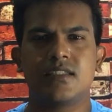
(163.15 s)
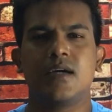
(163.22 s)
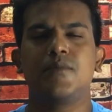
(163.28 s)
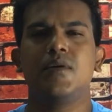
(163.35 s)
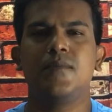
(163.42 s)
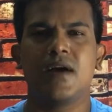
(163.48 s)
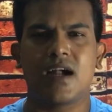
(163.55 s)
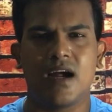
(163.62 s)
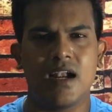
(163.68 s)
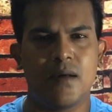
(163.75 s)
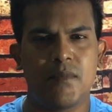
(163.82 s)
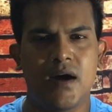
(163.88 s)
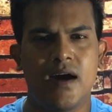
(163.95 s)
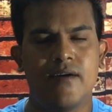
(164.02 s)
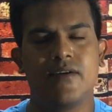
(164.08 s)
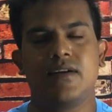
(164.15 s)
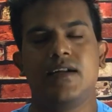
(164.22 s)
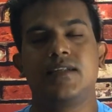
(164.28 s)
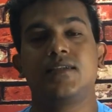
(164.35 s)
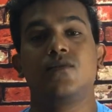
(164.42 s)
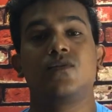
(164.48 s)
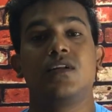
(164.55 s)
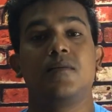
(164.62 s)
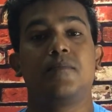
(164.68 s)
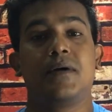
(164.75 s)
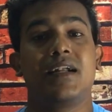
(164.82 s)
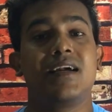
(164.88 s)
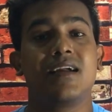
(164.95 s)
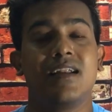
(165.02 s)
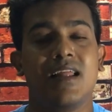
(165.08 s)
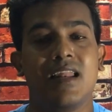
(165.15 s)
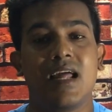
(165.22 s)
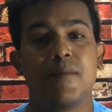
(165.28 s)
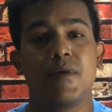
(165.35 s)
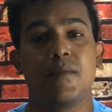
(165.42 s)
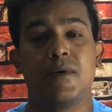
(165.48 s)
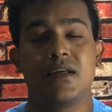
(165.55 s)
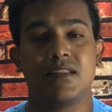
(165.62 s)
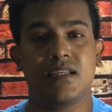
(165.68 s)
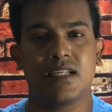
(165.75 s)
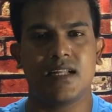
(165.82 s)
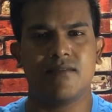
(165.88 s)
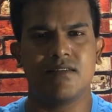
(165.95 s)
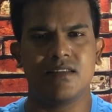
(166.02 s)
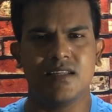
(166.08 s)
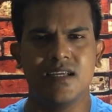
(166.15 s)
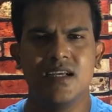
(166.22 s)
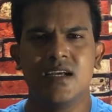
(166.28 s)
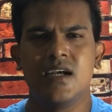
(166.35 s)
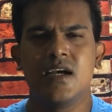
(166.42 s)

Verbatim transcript: சமீப காலமாக அவர் நடிக்கக்கூடிய படங்கள் எல்லாமே பார்த்தீங்கன்னா வந்து